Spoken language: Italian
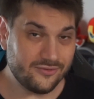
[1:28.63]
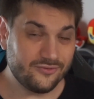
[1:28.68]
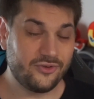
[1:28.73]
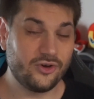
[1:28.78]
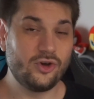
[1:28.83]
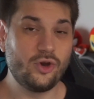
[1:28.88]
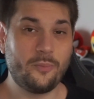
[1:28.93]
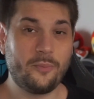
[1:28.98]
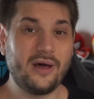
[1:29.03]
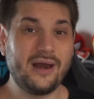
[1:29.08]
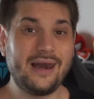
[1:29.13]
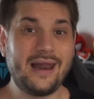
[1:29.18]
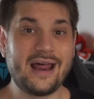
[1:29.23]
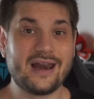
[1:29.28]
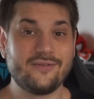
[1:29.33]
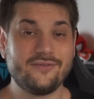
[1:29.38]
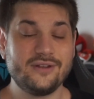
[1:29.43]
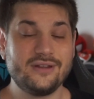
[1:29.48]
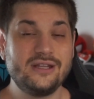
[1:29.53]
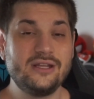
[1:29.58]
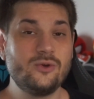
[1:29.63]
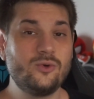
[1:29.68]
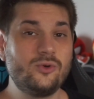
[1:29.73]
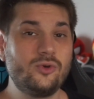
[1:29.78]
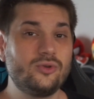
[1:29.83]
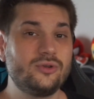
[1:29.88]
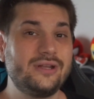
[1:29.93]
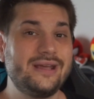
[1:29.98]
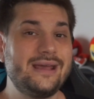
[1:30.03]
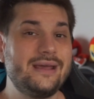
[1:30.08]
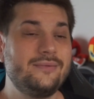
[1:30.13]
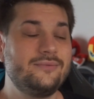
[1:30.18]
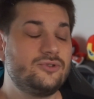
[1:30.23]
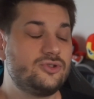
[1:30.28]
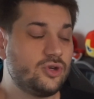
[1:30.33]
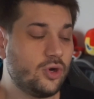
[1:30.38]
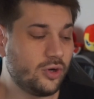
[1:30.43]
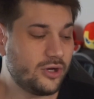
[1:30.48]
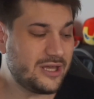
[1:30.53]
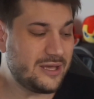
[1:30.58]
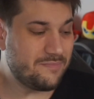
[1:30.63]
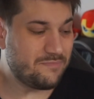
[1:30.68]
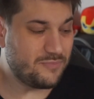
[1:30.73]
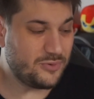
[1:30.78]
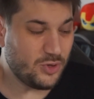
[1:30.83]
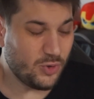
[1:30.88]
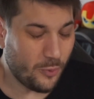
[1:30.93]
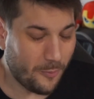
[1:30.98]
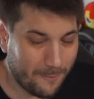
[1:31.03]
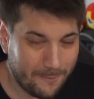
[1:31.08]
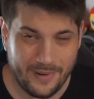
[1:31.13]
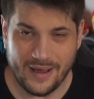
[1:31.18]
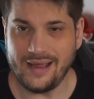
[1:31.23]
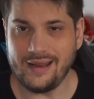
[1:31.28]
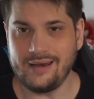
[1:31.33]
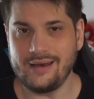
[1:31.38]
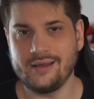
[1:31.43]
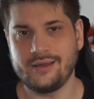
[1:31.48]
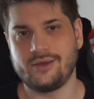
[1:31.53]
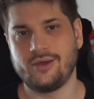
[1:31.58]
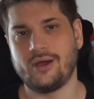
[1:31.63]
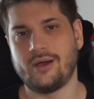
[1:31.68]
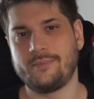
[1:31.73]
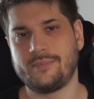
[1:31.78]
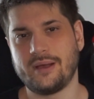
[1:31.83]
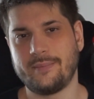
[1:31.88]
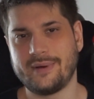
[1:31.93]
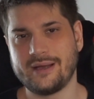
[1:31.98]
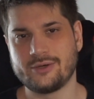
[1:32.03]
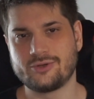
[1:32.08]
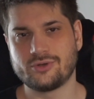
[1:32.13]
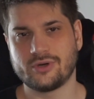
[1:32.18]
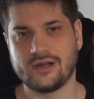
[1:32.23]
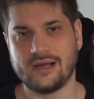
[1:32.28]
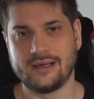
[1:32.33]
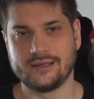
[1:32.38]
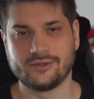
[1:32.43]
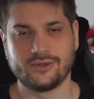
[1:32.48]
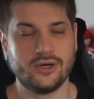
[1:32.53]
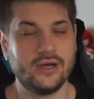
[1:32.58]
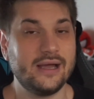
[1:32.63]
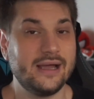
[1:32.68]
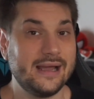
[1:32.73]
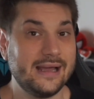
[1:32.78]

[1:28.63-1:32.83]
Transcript: voglio parlarvi di uno dei giochi più belli che io abbia mai giocato